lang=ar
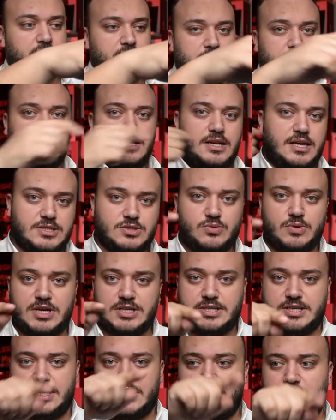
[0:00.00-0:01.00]
آه،
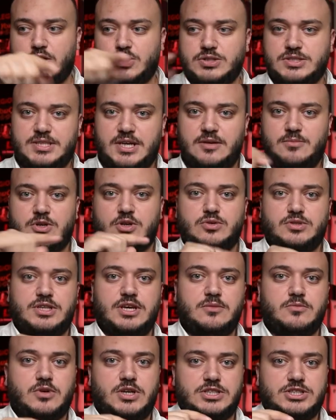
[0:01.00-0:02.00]
الاصوات انا راح احط تايمر
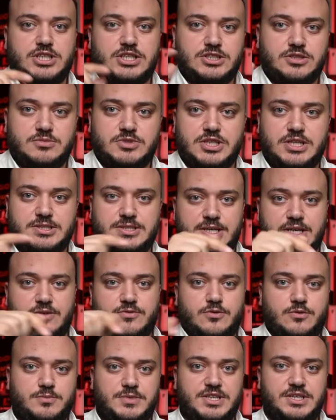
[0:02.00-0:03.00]
قدامكم على الشاشه مشان
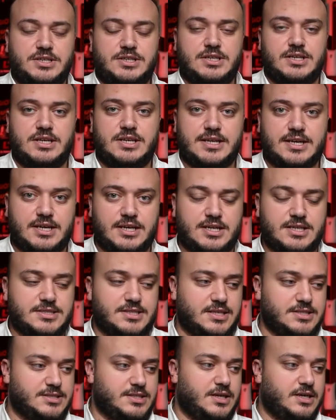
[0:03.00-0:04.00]
تعرفوا مين اللي
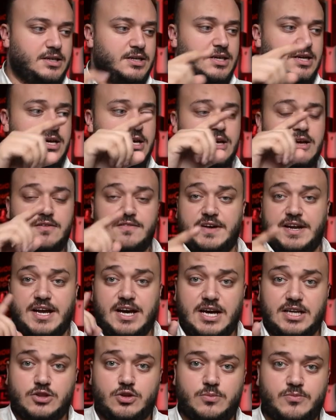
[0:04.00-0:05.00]
خلص اسرع فانا
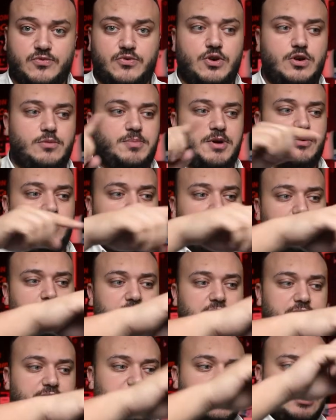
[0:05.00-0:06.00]
حاطهم فول باور
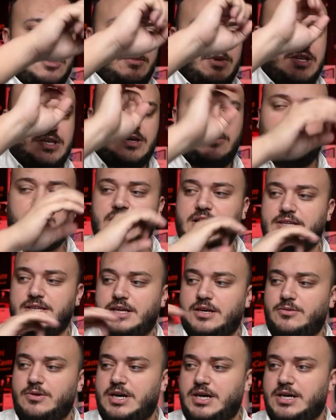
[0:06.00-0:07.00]
الاي دي 100 واحد
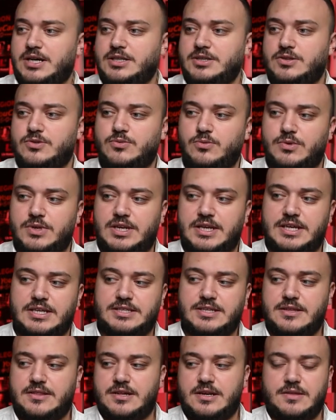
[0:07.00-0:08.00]
على واحد والاي
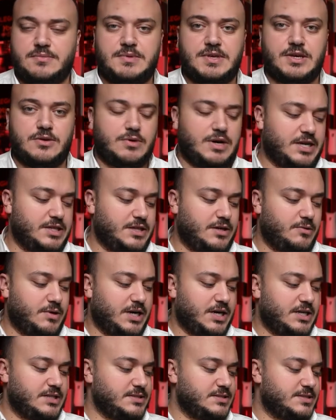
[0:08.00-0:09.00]
دي 300 واحد على
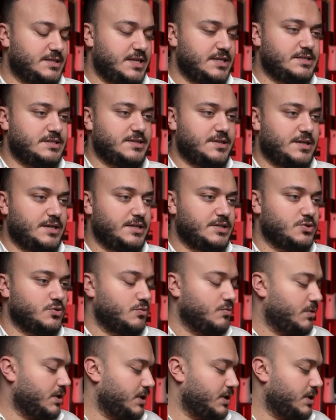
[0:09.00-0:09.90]
واحد تيست 3 2